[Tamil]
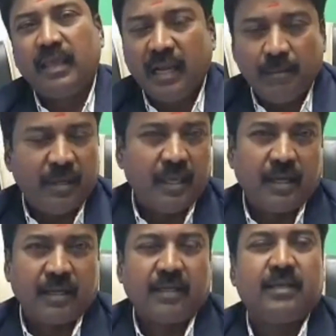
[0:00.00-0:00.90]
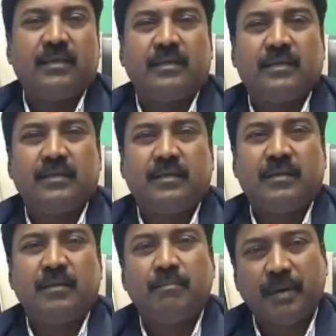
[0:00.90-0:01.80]
எளிமையாக
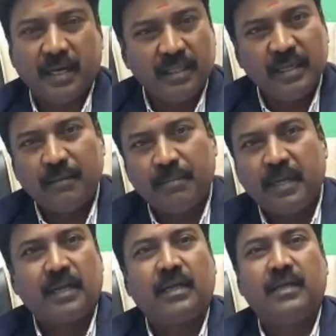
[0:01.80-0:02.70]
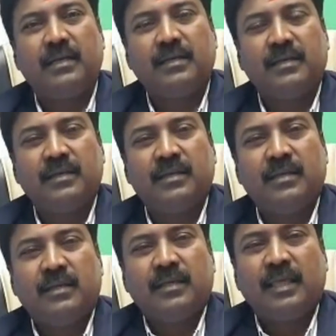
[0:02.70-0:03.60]
பாதுகாப்பாக
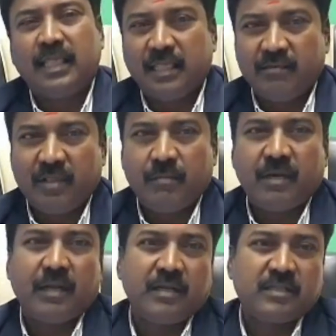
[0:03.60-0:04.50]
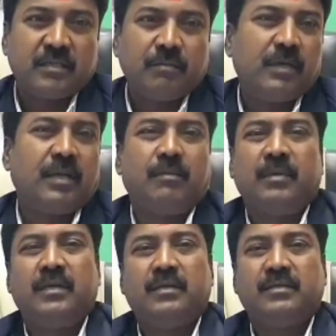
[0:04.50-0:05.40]
எந்த விதமான ரிஸ்க்கும்
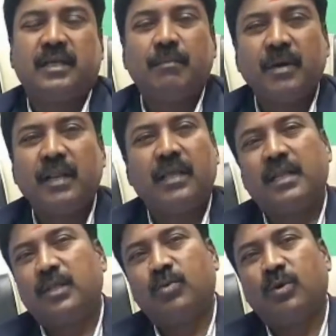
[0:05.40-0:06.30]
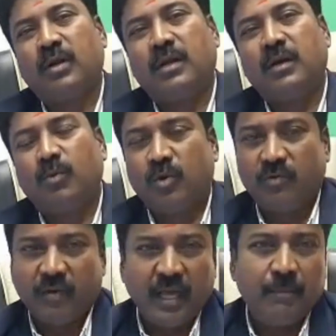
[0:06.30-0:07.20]
இல்லாமல் சம்பாதிக்கிறதுக்கு உண்டான ஒரு
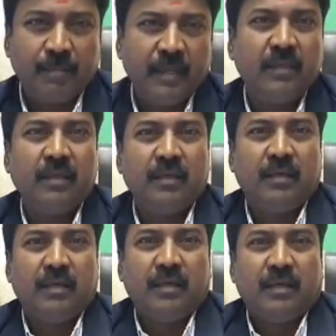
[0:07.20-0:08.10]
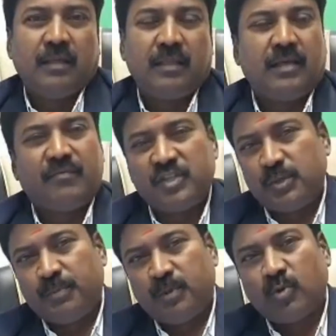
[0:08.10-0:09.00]
வாய்ப்பை இந்த
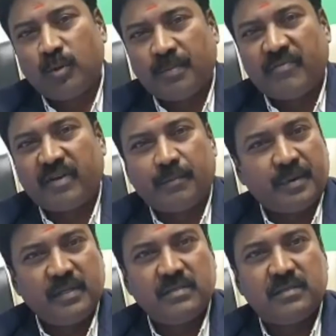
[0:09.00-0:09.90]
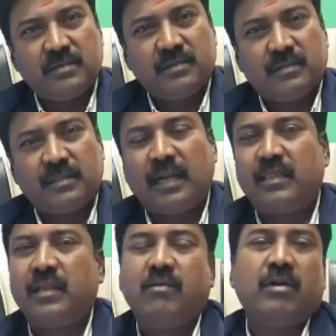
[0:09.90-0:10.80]
ஃபிஜிபியோ குரூப் ஆஃப் கம்பெனிஸ்
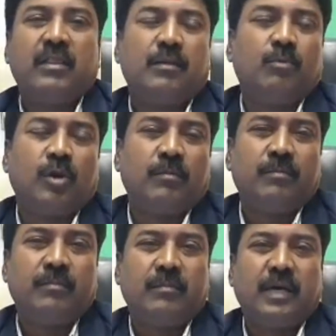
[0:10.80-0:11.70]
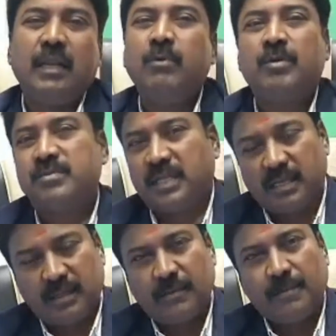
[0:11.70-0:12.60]
தனது நிறுவனத்தின் மூலம் அறிமுகம்
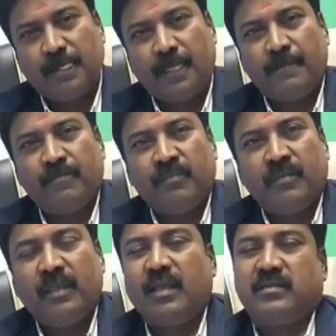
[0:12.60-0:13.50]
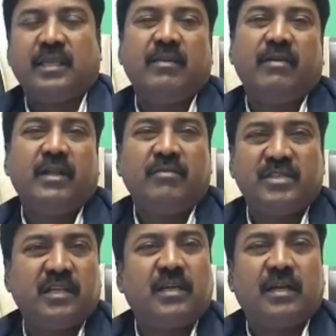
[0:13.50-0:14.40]
செய்கிறது நீங்கள் செய்ய வேண்டிய
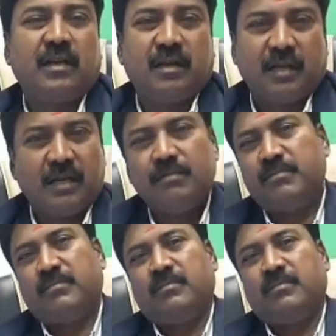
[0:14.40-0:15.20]
விஷயங்கள் எல்லாம்